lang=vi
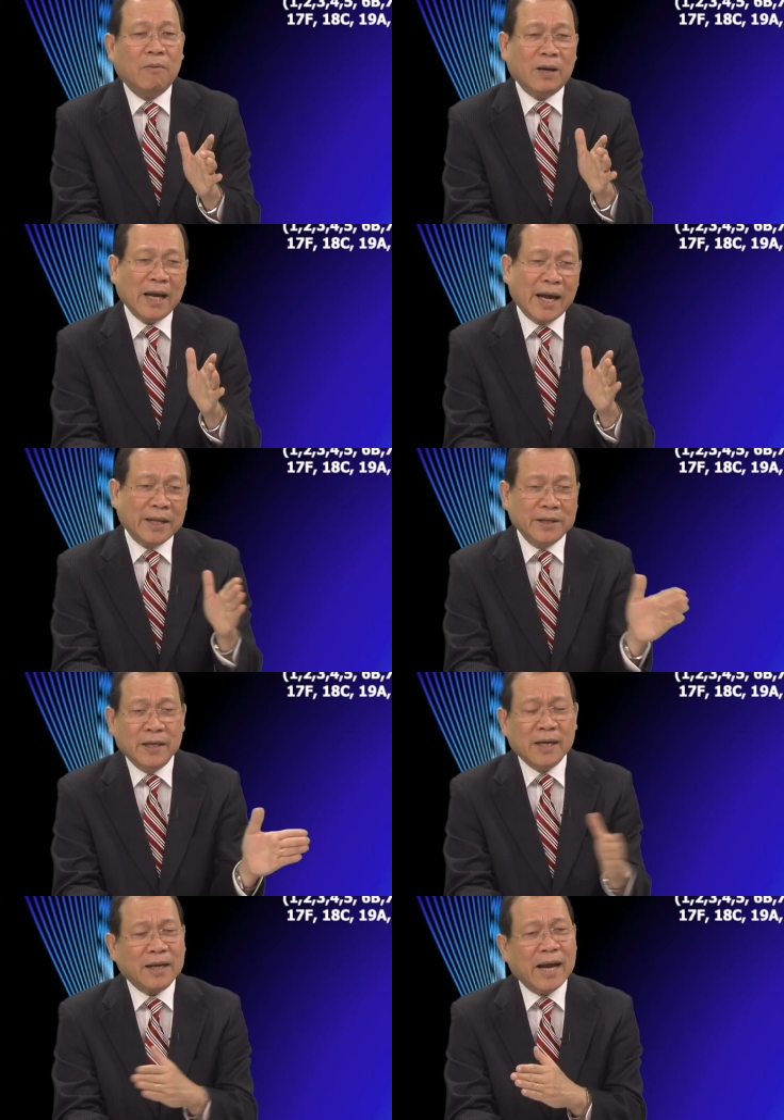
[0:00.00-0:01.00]
cái hàng
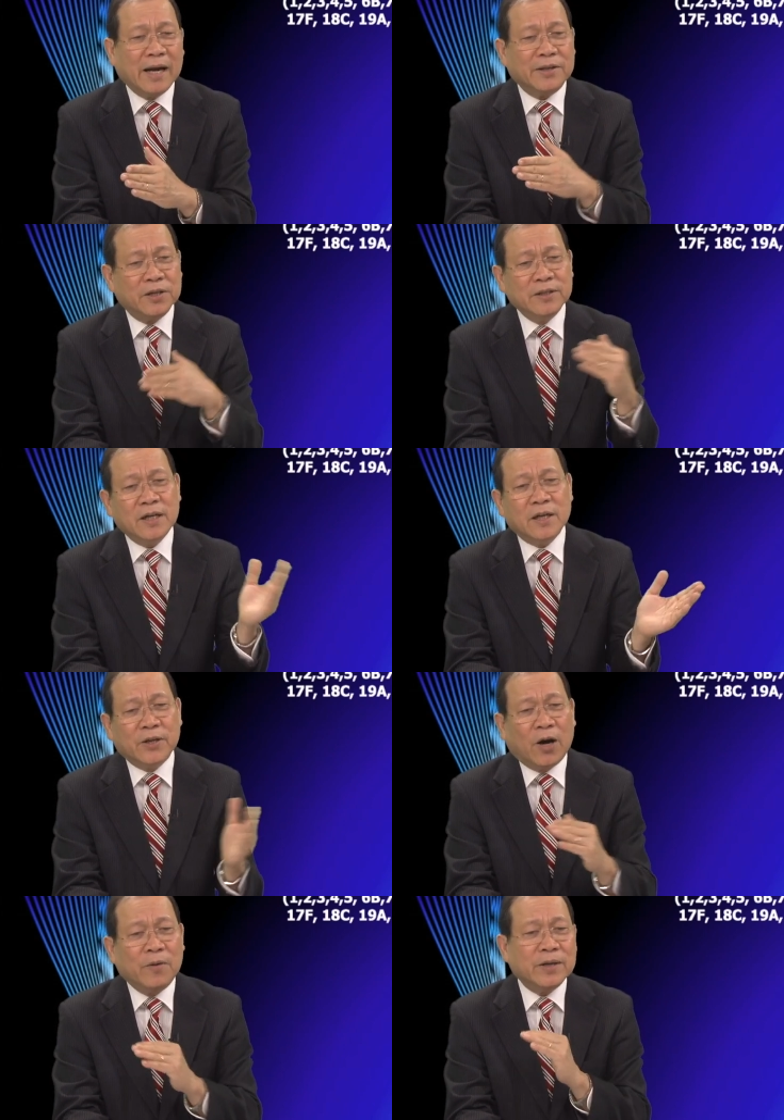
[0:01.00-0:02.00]
dưới là cái hàng chữ rất là
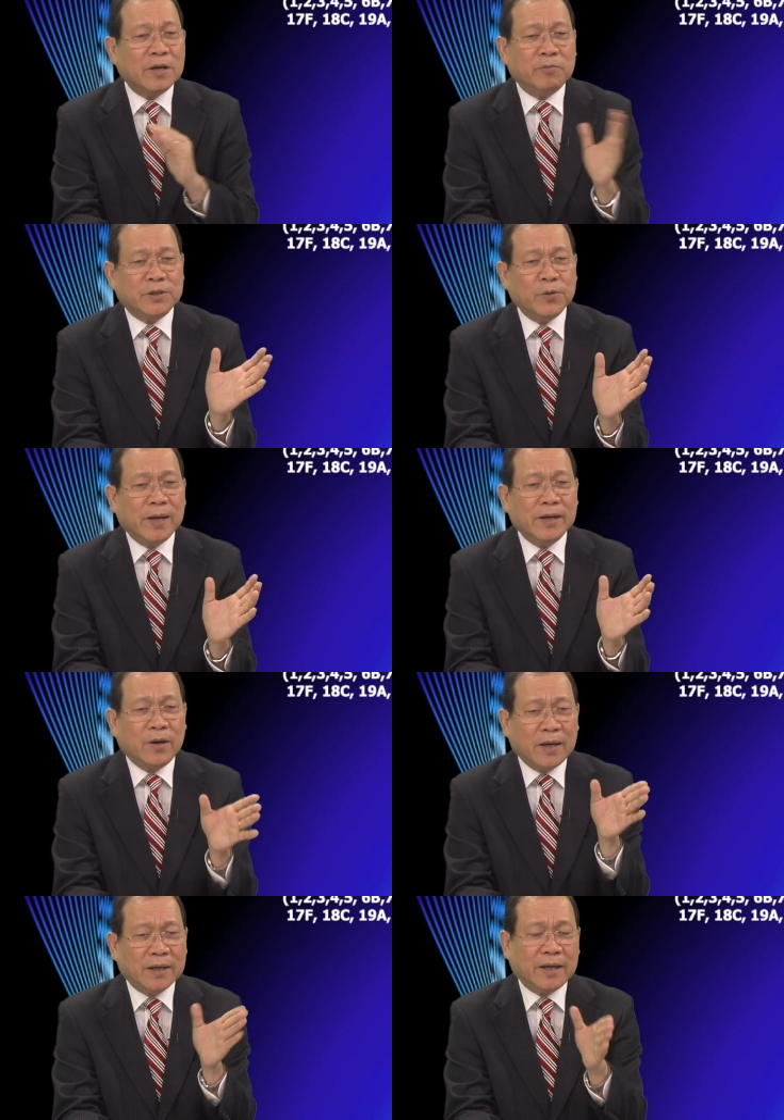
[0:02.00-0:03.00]
nhỏ gì không chú ý
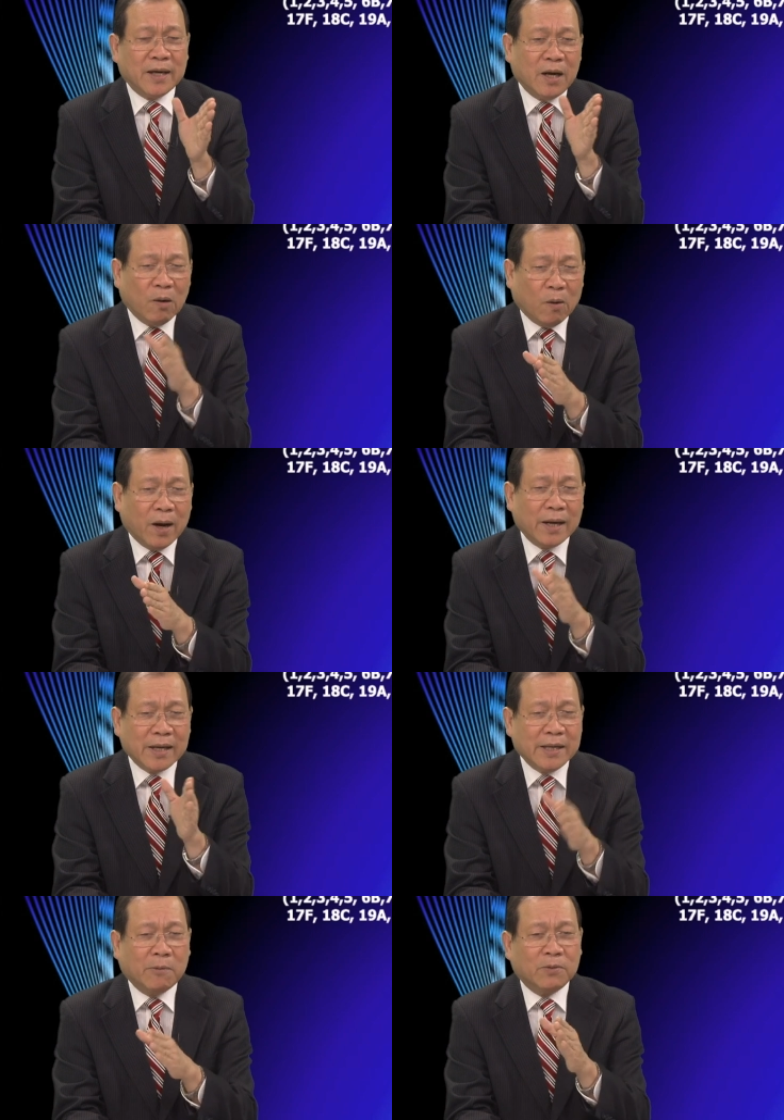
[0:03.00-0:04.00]
đó là những cái loại
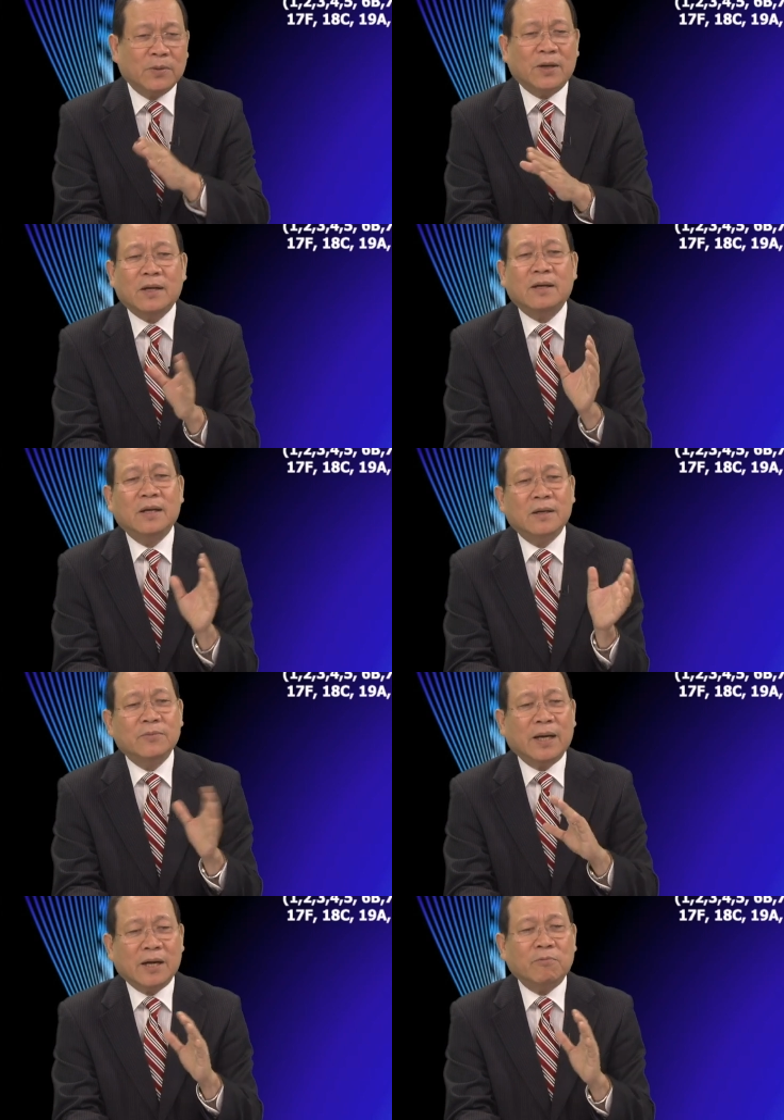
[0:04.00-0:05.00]
cái dòng của nó
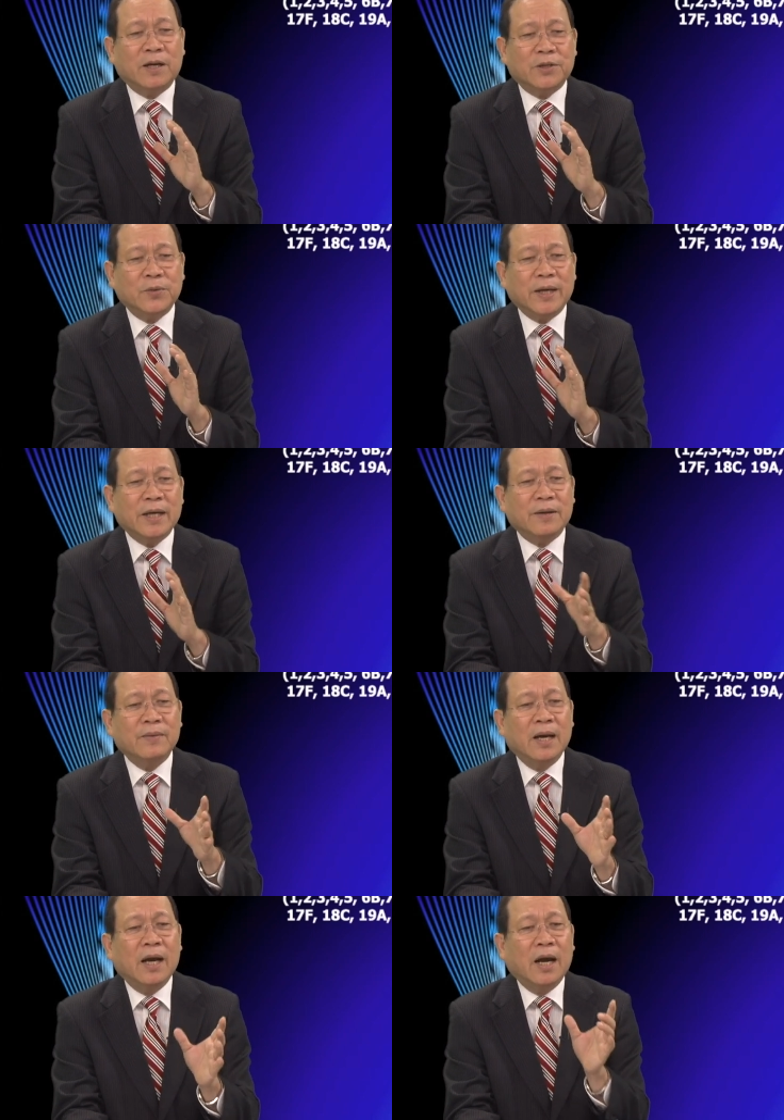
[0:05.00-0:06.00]
chúng ta không cần chú ý
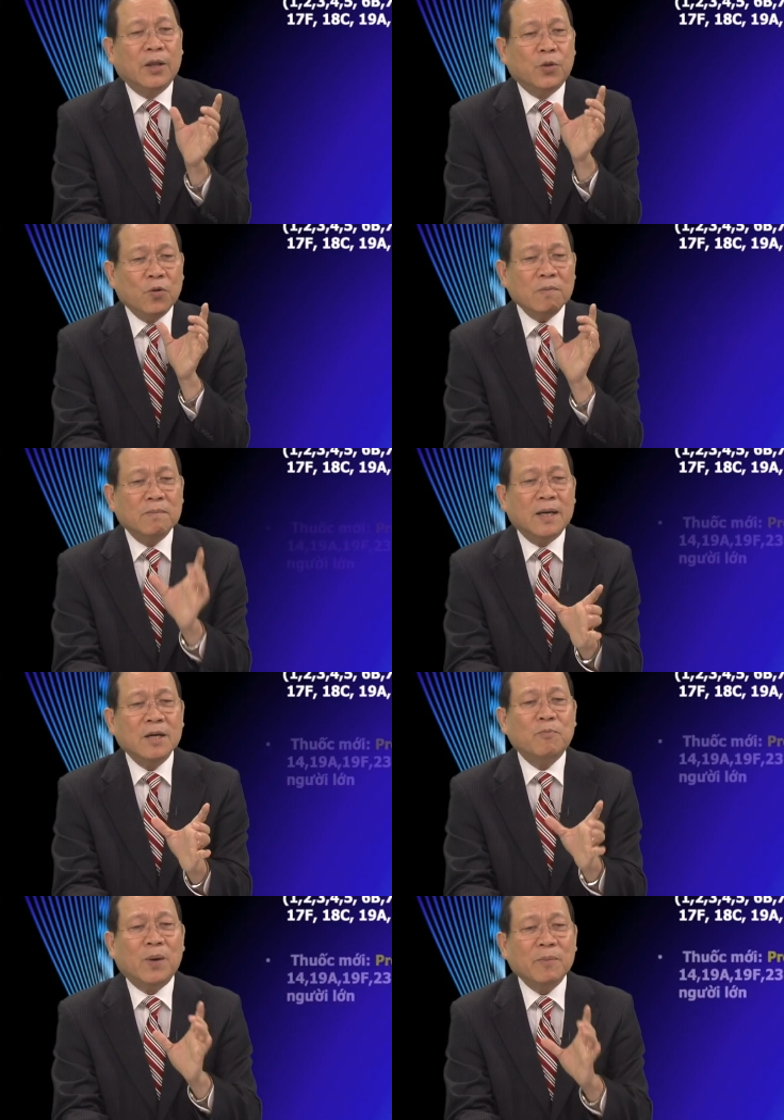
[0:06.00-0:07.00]
thuốc
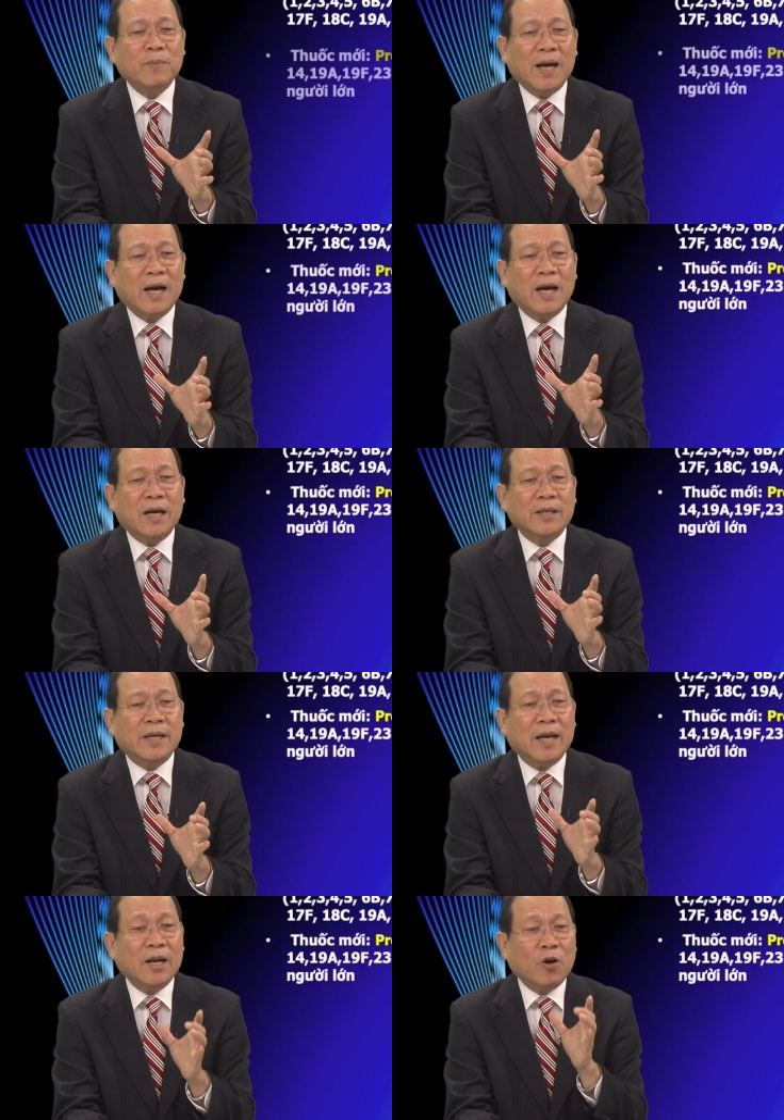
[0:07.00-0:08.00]
mới Prevna
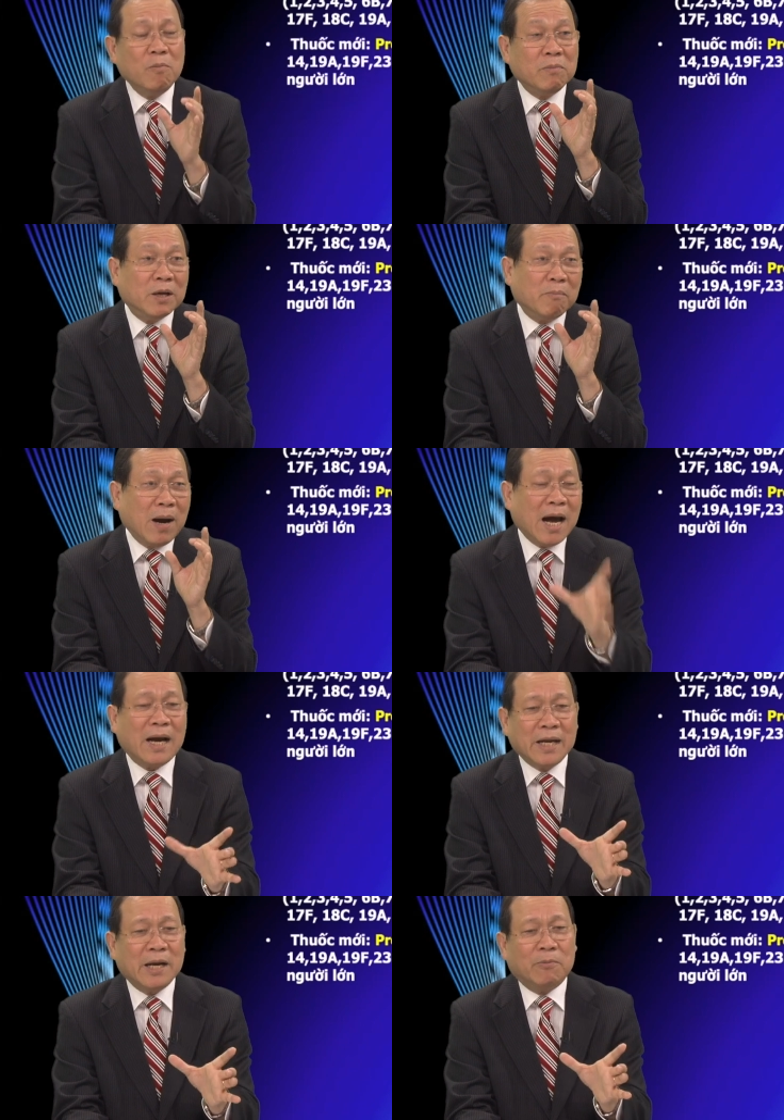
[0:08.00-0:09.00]
chỉ có 13
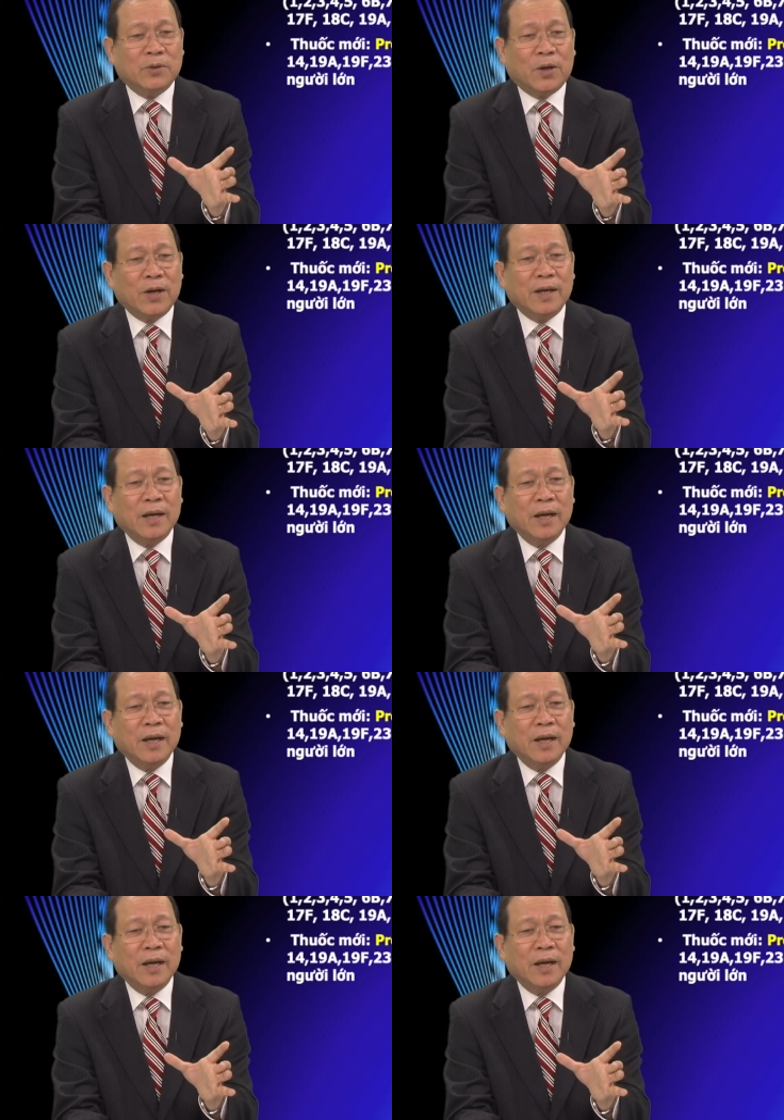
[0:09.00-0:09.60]
cái dòng thôi